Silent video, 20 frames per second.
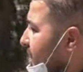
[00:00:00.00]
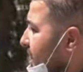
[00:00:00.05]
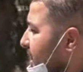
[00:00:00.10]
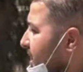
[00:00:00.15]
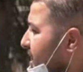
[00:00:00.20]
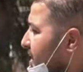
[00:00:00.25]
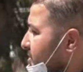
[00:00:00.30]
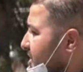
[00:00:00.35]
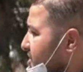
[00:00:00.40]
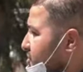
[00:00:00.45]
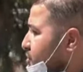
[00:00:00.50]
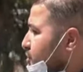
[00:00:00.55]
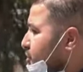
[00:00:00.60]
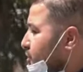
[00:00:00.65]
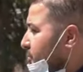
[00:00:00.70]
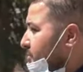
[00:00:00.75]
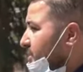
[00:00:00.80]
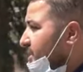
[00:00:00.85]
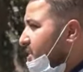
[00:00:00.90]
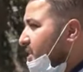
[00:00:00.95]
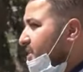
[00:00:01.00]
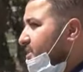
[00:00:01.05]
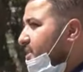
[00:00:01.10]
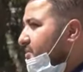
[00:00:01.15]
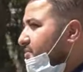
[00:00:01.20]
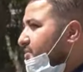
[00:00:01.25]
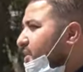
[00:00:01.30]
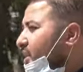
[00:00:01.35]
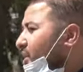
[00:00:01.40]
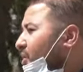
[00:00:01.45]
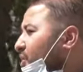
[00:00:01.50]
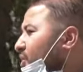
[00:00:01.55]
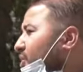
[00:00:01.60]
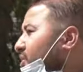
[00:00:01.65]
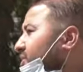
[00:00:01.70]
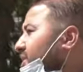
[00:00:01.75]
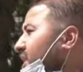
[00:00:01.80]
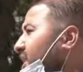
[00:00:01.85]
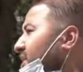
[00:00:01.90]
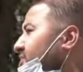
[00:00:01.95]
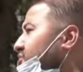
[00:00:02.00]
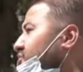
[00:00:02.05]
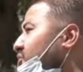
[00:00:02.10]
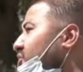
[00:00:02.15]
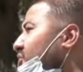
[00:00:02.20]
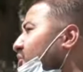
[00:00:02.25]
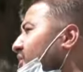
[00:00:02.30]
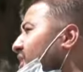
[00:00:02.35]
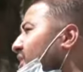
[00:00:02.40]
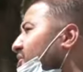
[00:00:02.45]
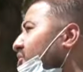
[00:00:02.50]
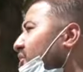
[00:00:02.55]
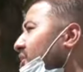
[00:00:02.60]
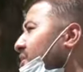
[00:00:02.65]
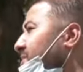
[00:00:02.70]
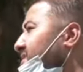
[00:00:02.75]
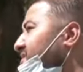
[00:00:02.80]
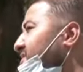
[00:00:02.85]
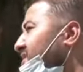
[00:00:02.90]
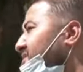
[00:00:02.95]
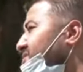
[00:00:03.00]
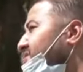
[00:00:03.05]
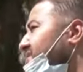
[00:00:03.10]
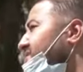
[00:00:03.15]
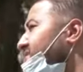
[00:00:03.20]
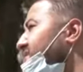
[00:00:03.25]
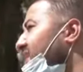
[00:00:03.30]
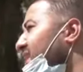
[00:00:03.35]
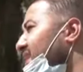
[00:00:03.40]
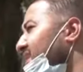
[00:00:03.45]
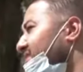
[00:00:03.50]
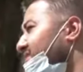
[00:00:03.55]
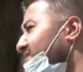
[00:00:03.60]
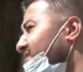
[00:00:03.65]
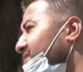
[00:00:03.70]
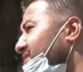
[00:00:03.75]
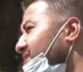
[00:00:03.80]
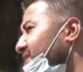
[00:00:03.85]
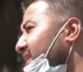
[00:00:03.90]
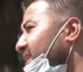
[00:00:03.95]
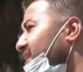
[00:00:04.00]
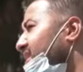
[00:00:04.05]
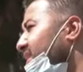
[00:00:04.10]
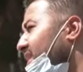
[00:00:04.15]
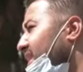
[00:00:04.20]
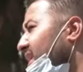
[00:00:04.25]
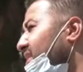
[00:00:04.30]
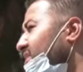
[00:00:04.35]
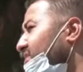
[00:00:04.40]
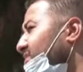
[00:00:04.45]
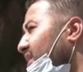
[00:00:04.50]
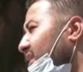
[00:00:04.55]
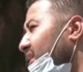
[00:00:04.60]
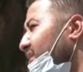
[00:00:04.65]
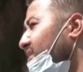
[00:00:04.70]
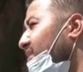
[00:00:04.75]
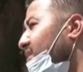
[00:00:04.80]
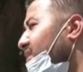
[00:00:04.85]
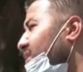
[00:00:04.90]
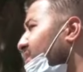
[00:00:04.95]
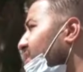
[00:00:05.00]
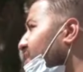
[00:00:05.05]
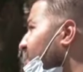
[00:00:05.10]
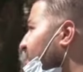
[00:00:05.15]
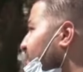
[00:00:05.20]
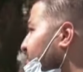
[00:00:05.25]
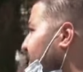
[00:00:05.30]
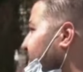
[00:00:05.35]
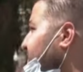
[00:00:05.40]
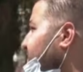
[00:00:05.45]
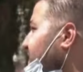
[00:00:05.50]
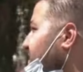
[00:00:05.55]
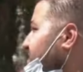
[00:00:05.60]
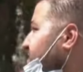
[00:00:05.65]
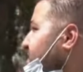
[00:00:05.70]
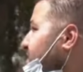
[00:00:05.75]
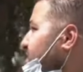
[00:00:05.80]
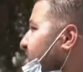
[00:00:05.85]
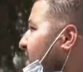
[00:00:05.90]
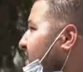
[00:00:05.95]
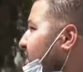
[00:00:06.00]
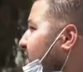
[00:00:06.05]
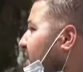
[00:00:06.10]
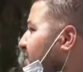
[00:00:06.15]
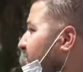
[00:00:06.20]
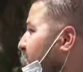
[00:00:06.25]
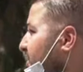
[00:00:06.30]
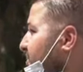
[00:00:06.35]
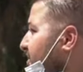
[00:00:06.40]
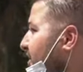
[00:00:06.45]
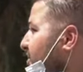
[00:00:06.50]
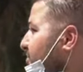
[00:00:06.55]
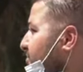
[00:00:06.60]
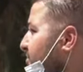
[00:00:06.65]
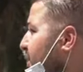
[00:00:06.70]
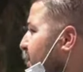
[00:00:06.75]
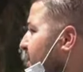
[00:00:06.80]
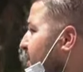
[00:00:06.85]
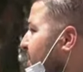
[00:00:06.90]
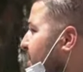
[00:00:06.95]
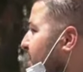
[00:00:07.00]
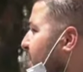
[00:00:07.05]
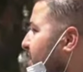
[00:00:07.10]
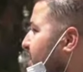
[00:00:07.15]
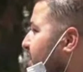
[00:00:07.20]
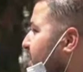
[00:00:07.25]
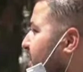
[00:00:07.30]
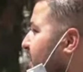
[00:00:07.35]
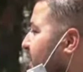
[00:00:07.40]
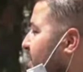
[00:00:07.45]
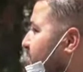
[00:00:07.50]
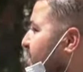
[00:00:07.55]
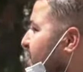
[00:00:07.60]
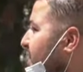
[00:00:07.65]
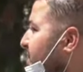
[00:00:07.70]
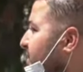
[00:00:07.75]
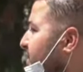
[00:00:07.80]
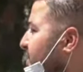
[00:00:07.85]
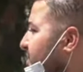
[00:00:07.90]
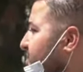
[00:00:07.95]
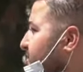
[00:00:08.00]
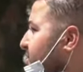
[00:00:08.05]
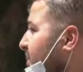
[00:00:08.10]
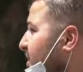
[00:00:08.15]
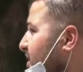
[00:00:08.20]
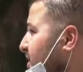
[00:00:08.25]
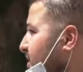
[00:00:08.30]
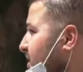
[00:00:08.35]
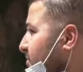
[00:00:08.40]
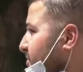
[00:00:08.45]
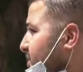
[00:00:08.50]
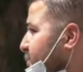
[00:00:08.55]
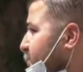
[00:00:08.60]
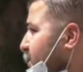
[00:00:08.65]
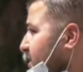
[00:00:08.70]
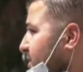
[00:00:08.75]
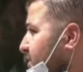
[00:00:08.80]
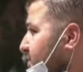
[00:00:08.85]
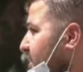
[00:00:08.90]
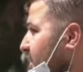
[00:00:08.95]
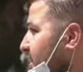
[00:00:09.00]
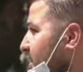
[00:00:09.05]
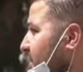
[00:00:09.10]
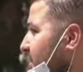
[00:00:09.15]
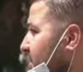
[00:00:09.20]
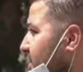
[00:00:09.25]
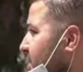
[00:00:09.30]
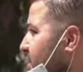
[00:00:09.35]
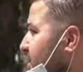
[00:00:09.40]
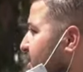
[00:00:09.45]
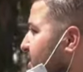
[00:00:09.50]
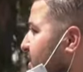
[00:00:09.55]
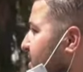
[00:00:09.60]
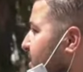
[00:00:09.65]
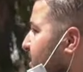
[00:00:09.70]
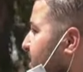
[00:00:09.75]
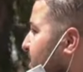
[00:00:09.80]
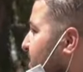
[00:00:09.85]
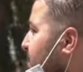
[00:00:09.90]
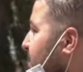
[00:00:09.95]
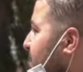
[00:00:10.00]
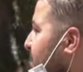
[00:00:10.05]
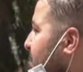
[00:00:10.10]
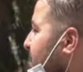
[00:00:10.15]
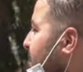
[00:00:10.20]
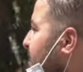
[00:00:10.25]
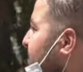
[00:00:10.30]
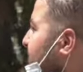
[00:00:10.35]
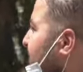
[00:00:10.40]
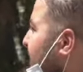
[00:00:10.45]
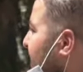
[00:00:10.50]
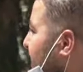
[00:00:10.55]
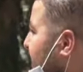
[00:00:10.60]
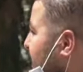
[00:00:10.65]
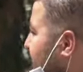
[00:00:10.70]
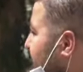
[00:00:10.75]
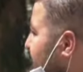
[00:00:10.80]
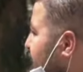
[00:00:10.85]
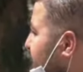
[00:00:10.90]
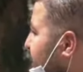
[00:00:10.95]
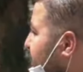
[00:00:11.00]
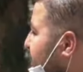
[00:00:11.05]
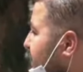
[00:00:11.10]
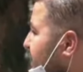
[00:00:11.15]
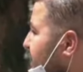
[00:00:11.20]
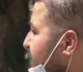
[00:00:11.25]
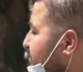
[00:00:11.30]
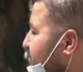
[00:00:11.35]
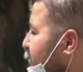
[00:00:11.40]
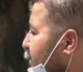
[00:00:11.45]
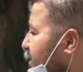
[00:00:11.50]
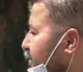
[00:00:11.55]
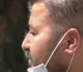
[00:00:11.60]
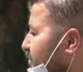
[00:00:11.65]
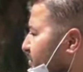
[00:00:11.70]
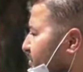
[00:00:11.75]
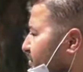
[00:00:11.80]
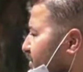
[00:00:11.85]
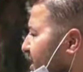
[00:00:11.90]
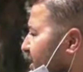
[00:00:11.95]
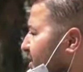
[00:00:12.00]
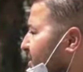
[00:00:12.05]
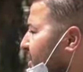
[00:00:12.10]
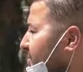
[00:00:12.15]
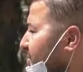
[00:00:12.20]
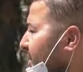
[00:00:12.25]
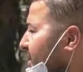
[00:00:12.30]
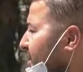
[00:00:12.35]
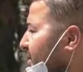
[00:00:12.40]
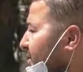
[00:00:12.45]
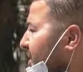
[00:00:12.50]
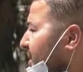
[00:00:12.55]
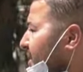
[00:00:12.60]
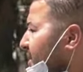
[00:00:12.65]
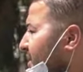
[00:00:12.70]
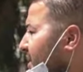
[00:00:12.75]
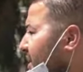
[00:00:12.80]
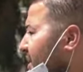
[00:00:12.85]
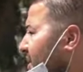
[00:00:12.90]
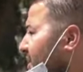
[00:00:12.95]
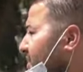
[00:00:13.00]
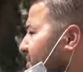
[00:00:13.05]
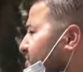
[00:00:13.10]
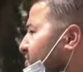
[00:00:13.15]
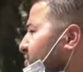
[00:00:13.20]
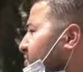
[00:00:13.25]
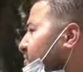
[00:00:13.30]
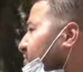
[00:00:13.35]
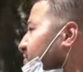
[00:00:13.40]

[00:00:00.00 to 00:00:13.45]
اي مشروع بدك تفتحه ثلاث شهور هذول بس تجهيزات يعني كاداره بس تجهيزات للمطعم يعني احنا عاملين اسعارنا بسيطه الاقبال كثير مرتب على للناس